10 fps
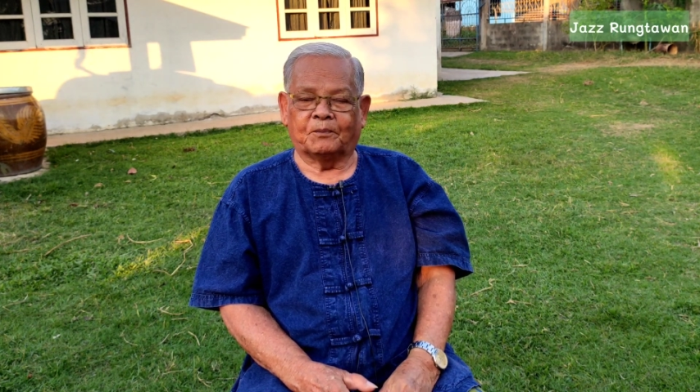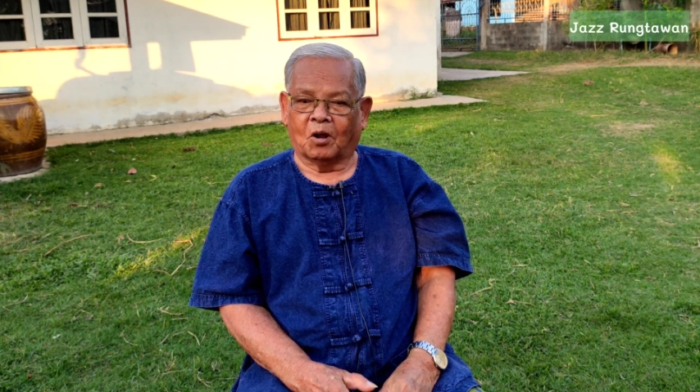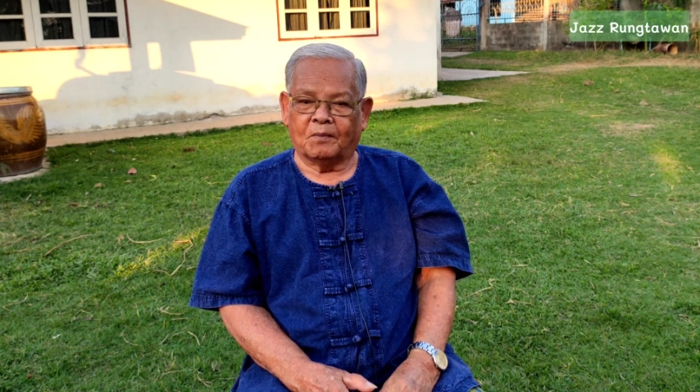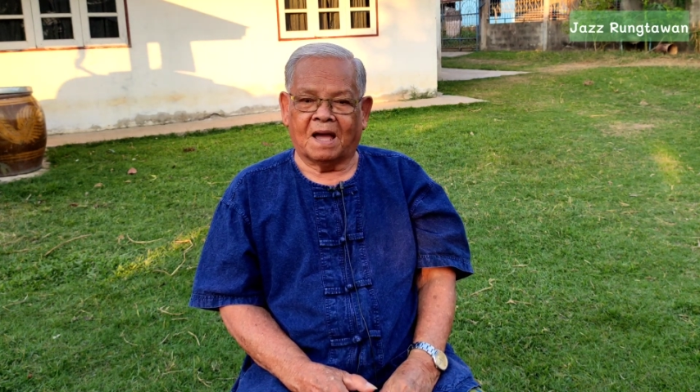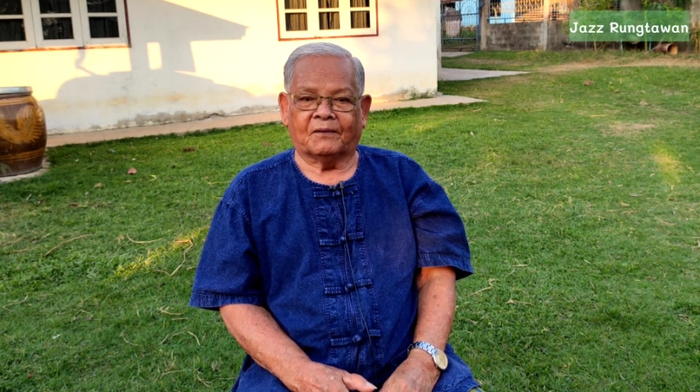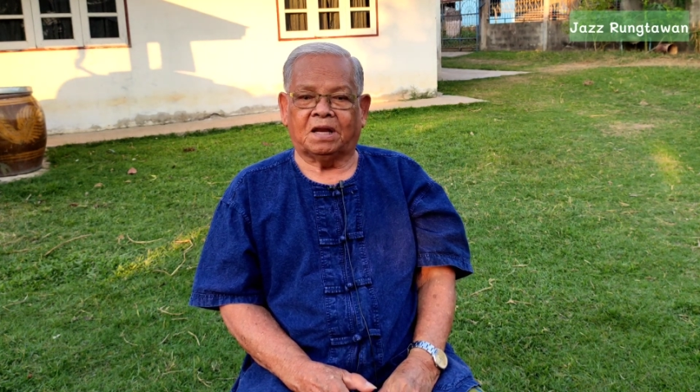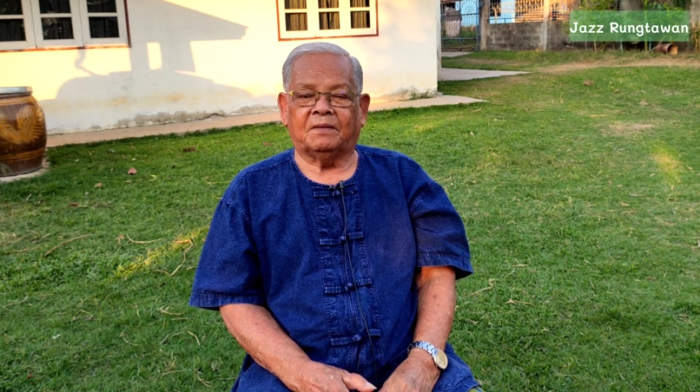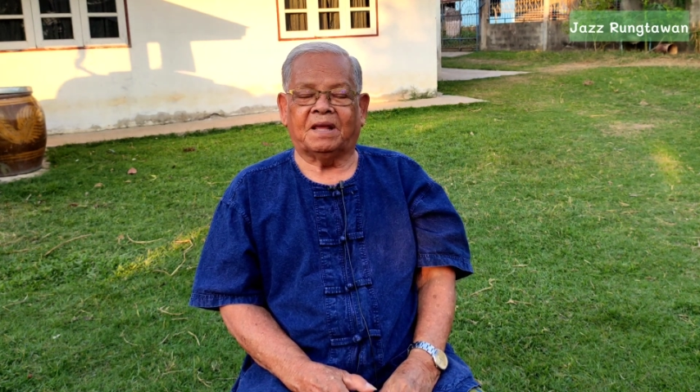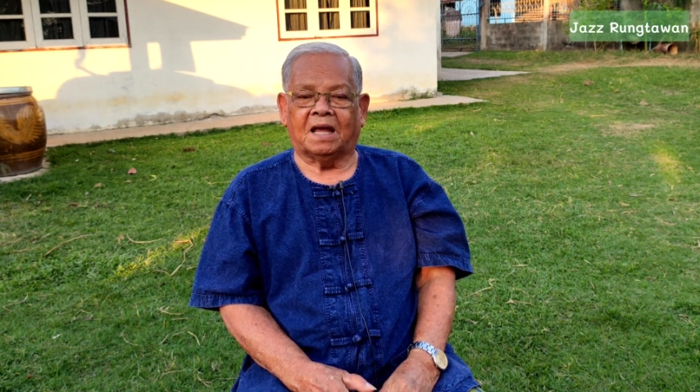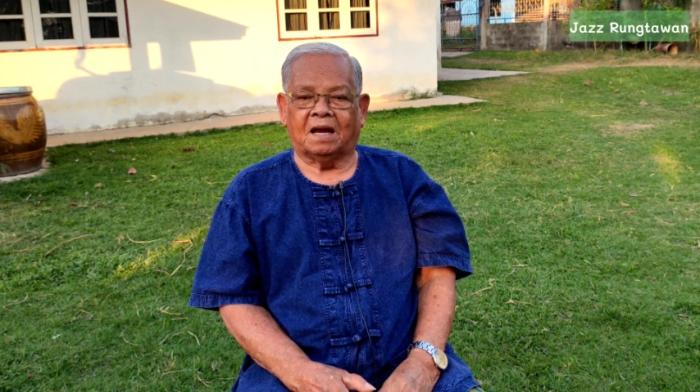ถ้าปล่อยมากกว่า
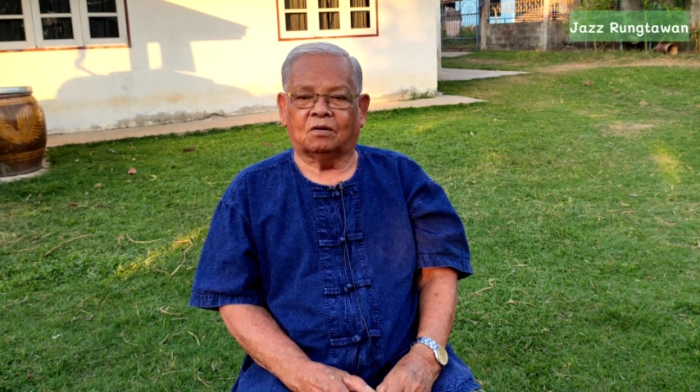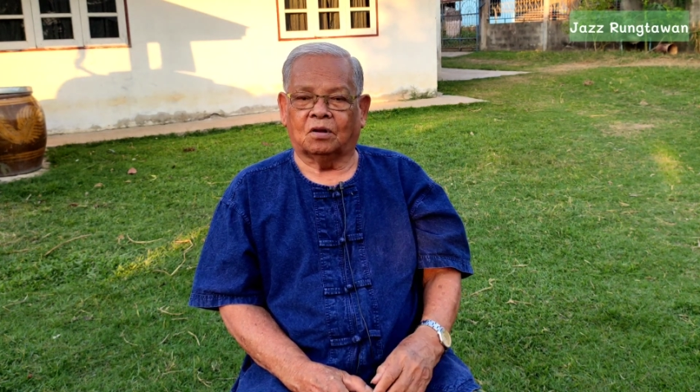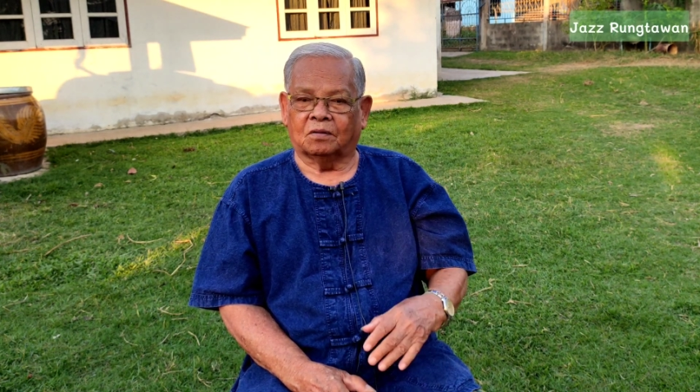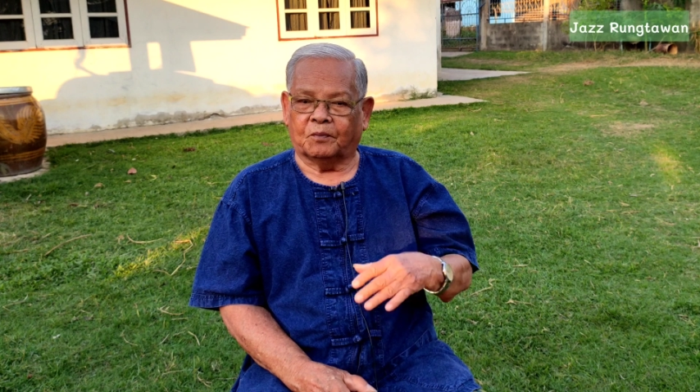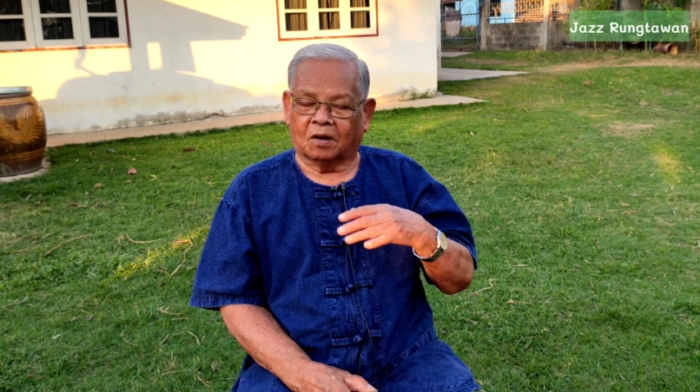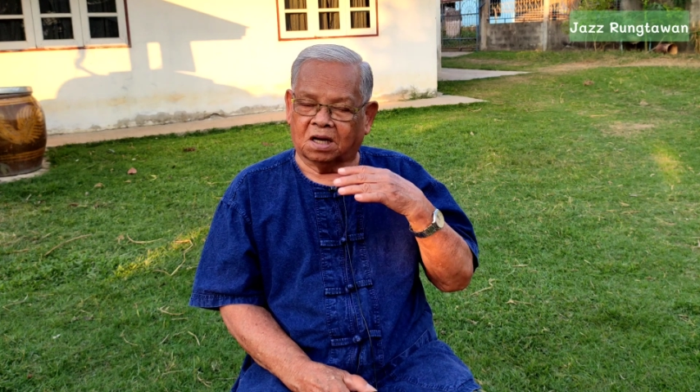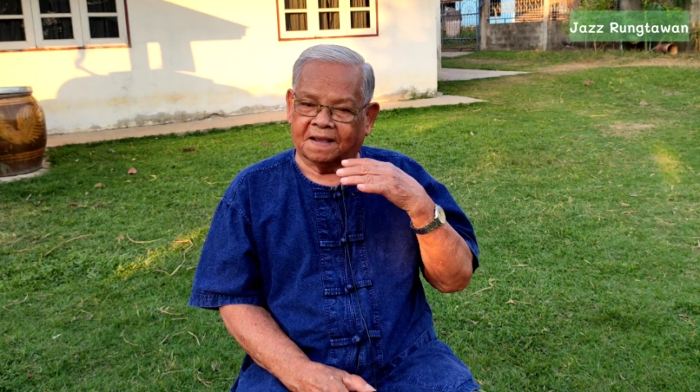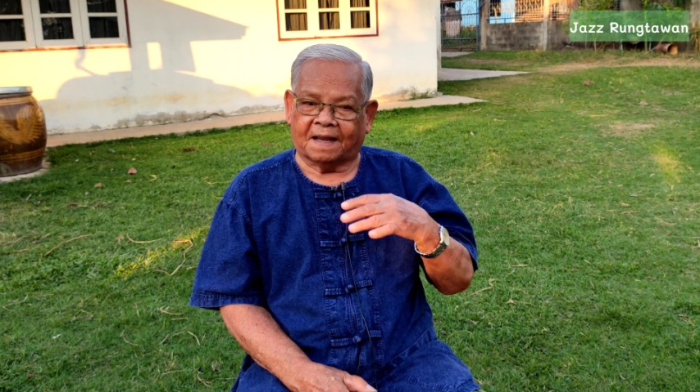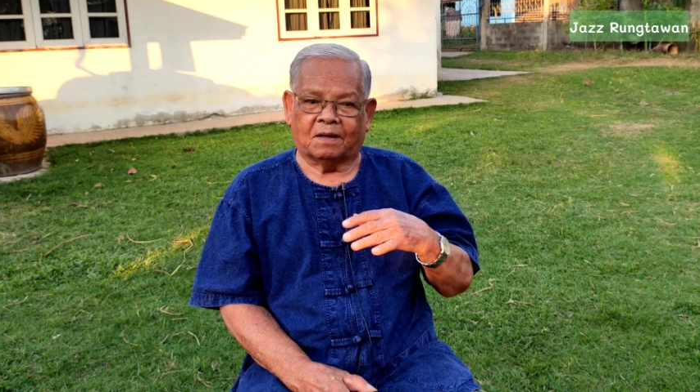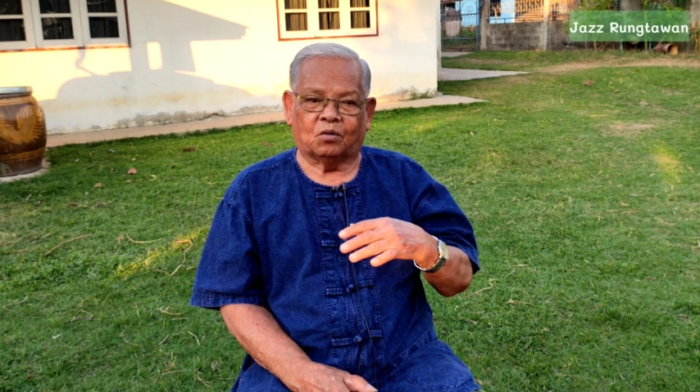นี้ไม่ได้ เราต้องพอค
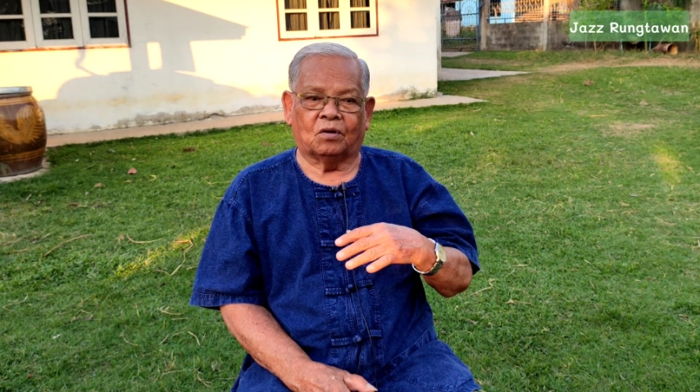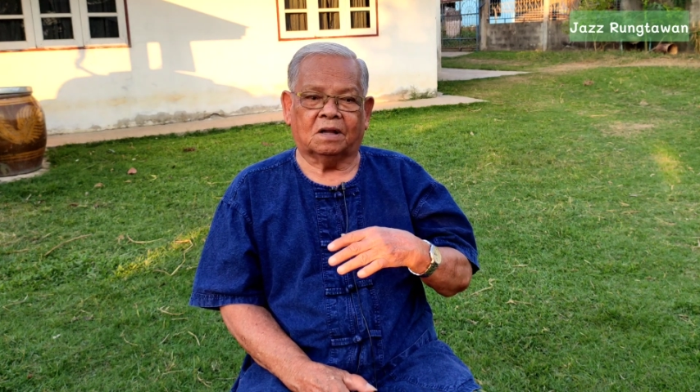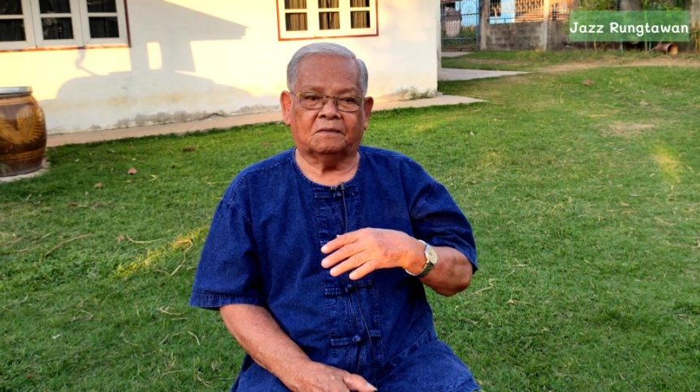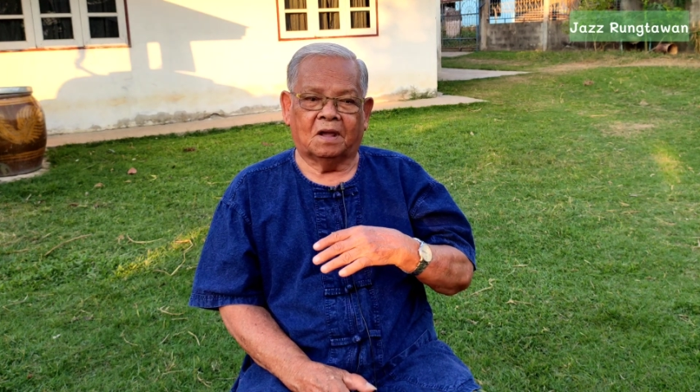รึ่งแก้มเรารู้